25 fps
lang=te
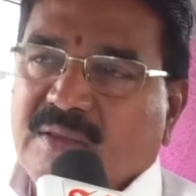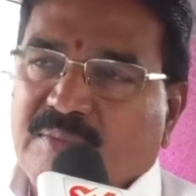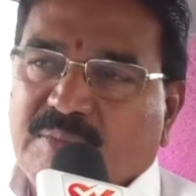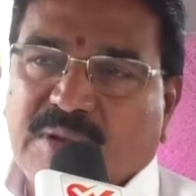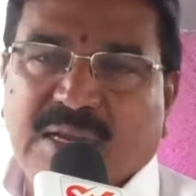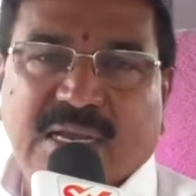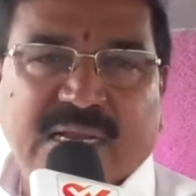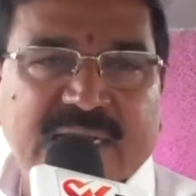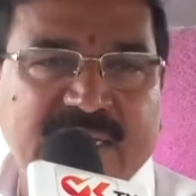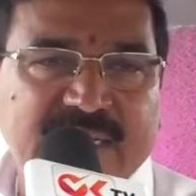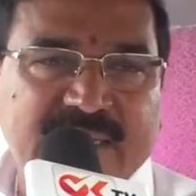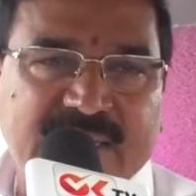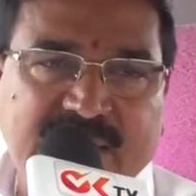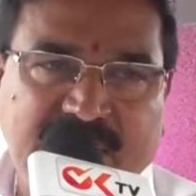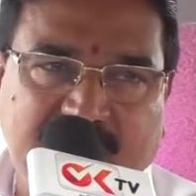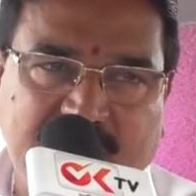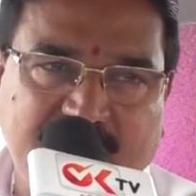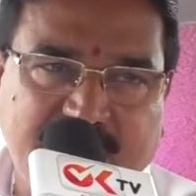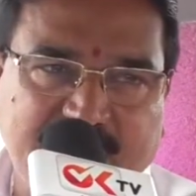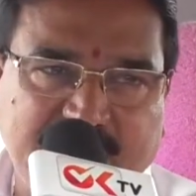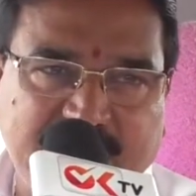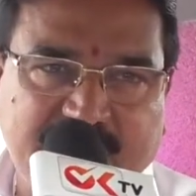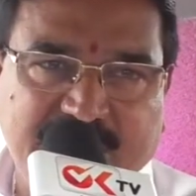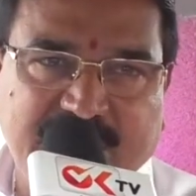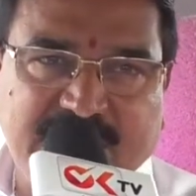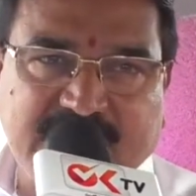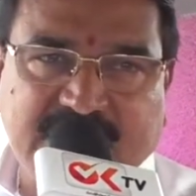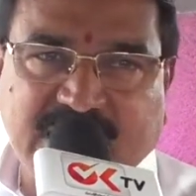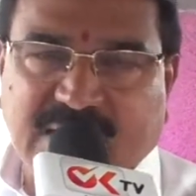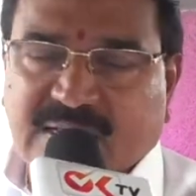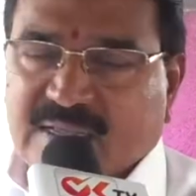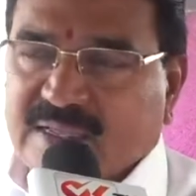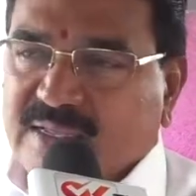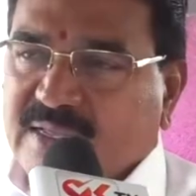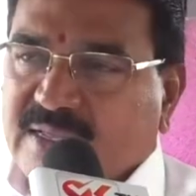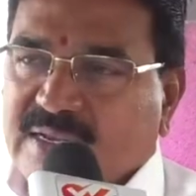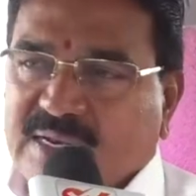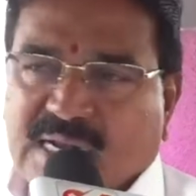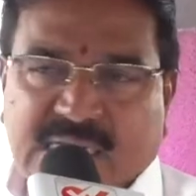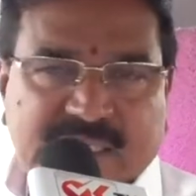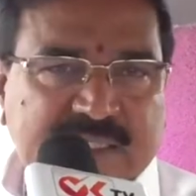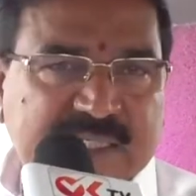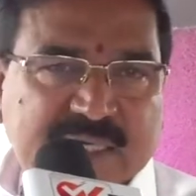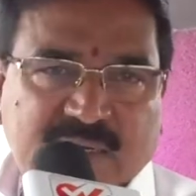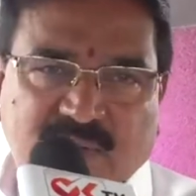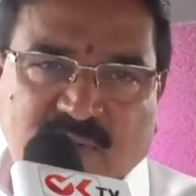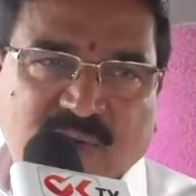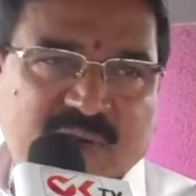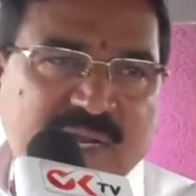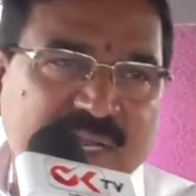పల్లెనిద్రల పేరు మీద
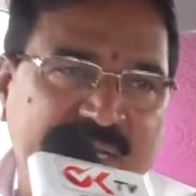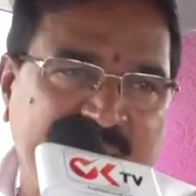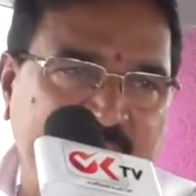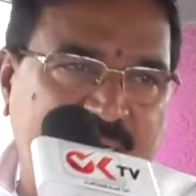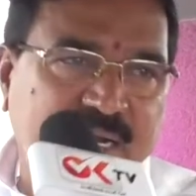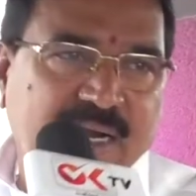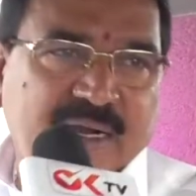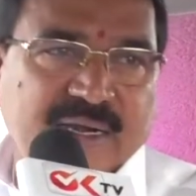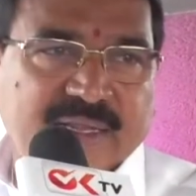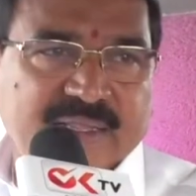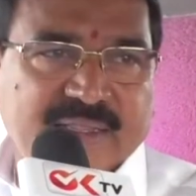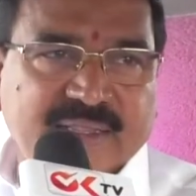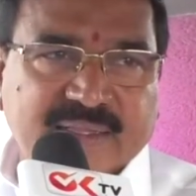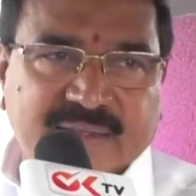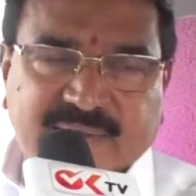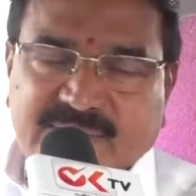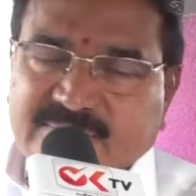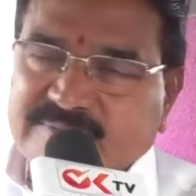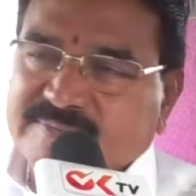రాష్ట్రంలోనే రికార్డ్ అది